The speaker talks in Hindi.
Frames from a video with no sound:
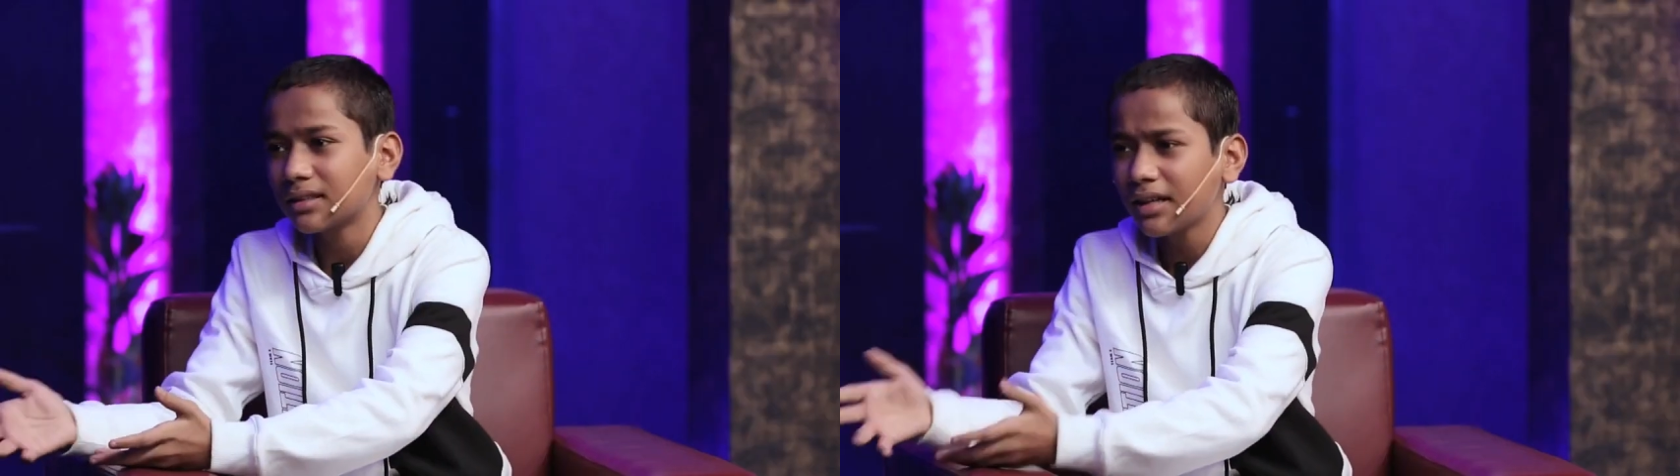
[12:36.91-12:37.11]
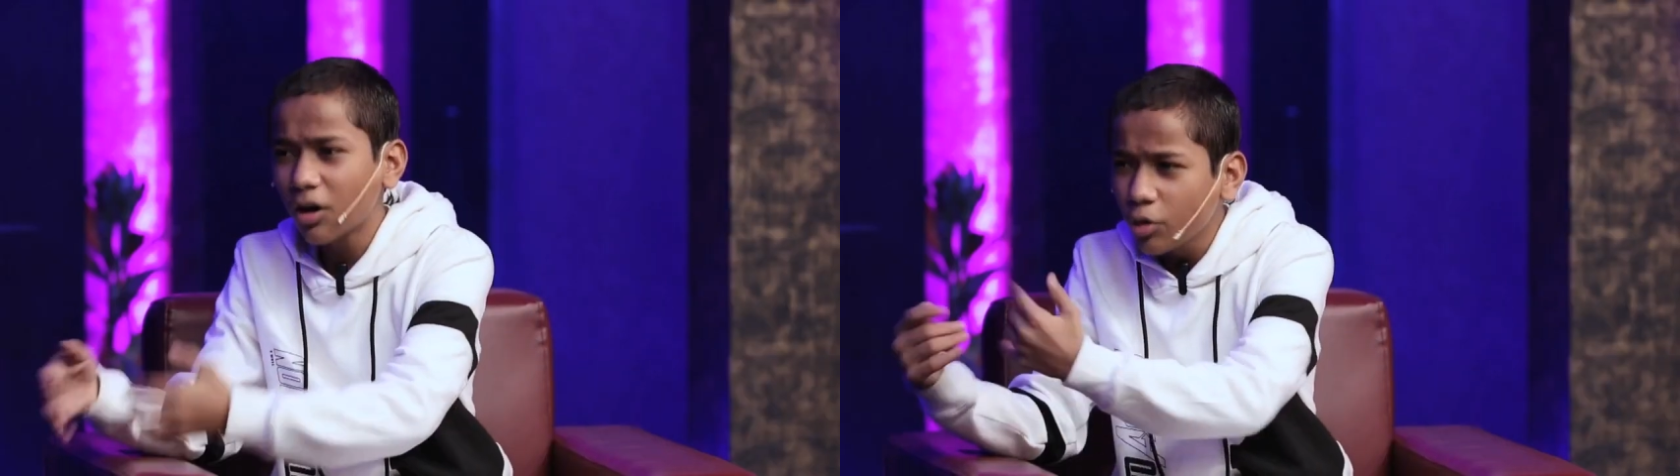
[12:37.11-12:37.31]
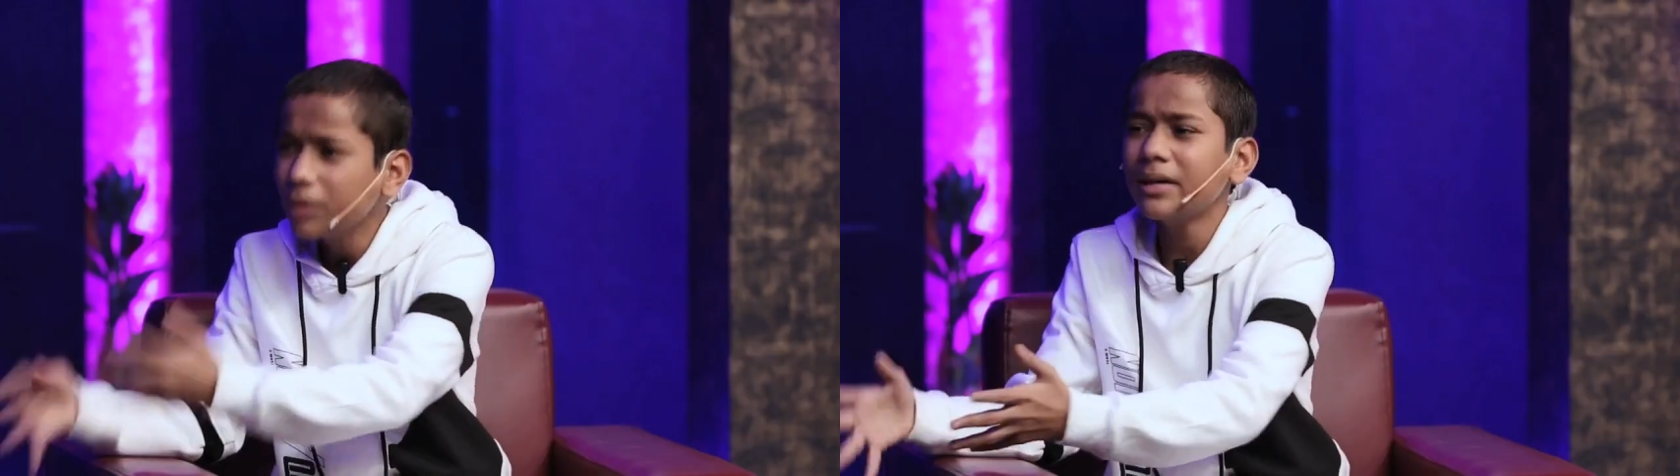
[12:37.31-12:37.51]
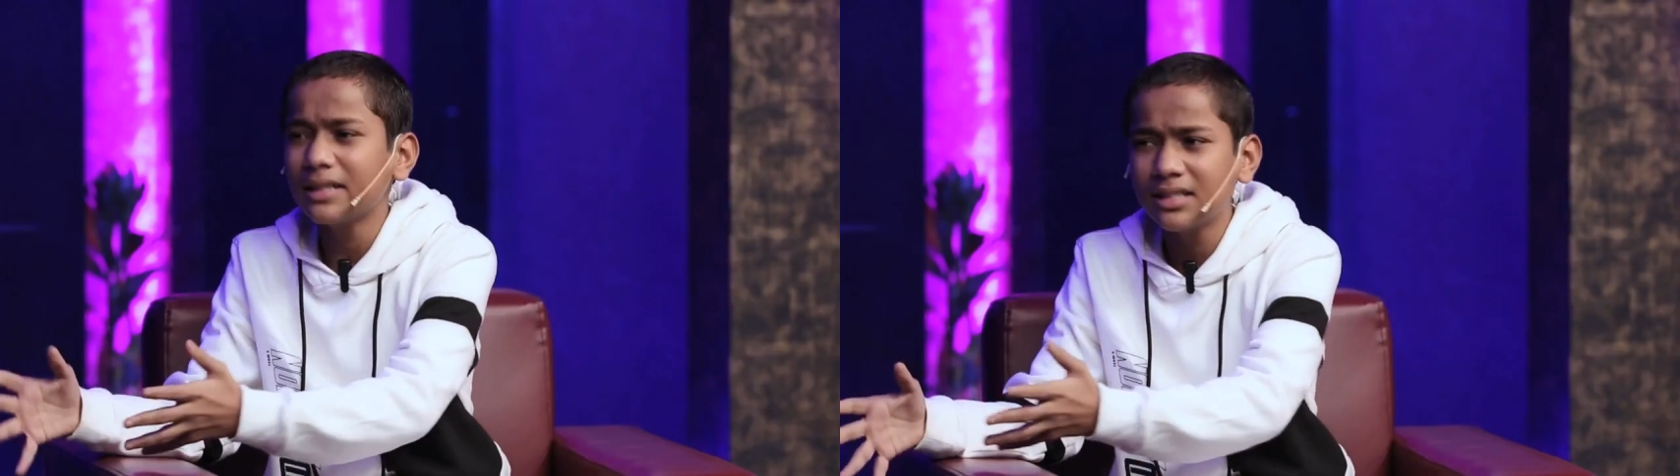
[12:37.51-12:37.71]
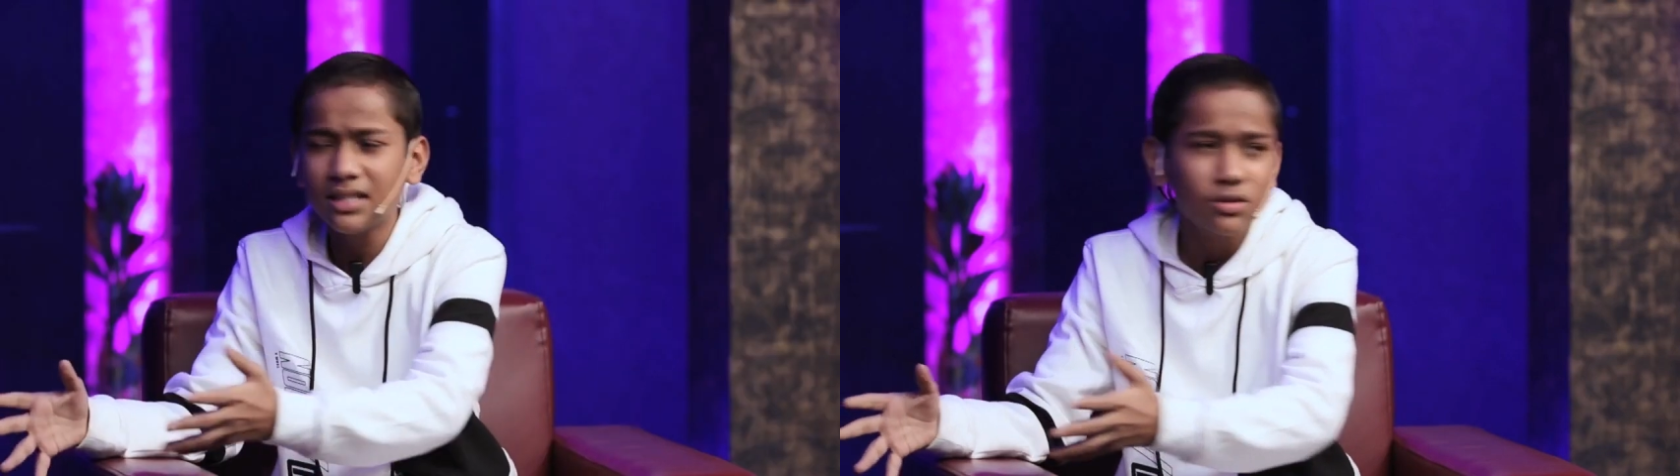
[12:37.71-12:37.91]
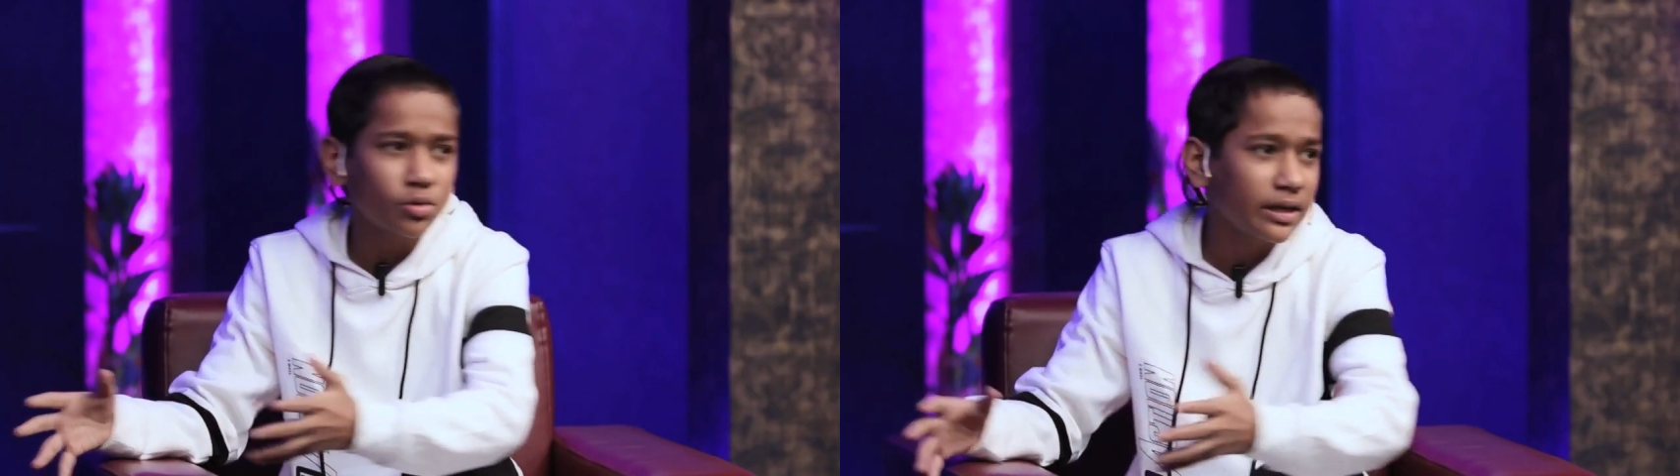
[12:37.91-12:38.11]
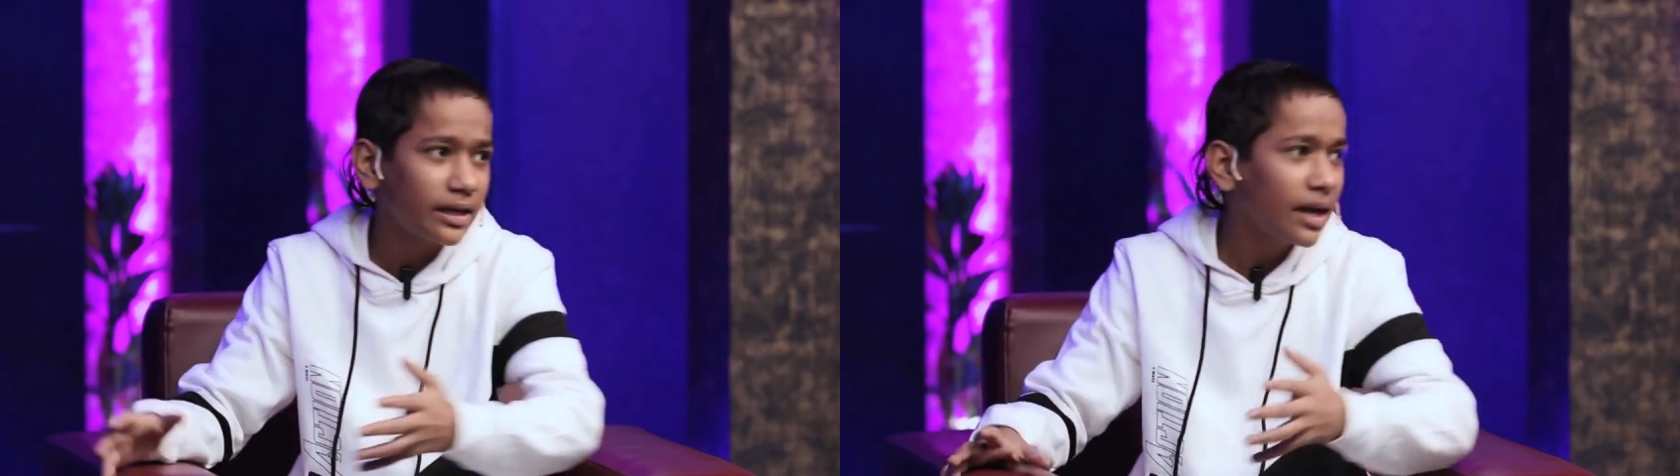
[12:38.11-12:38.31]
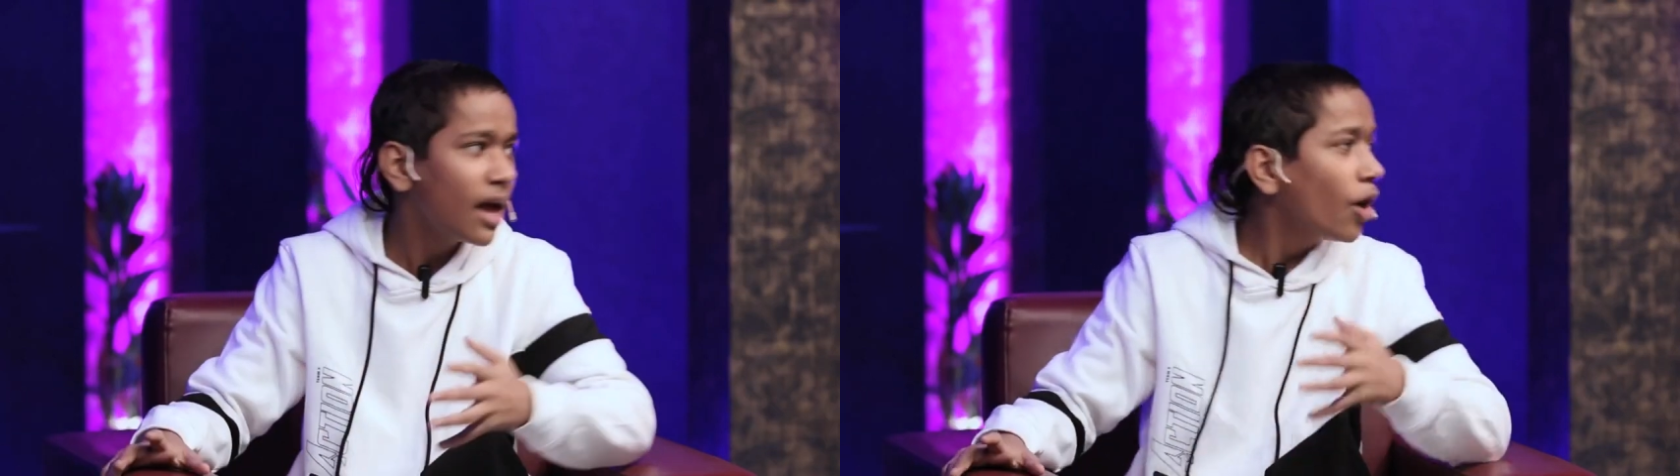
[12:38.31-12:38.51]
था या कोई भी ऐसी चीज़ हो
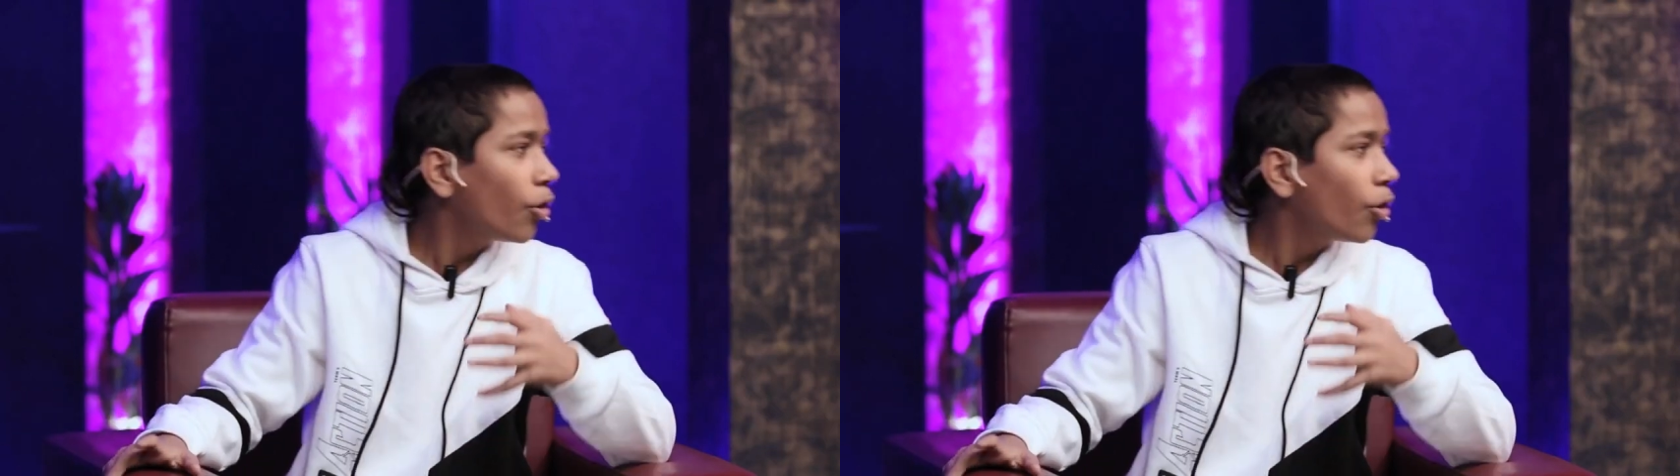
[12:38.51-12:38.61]
रही है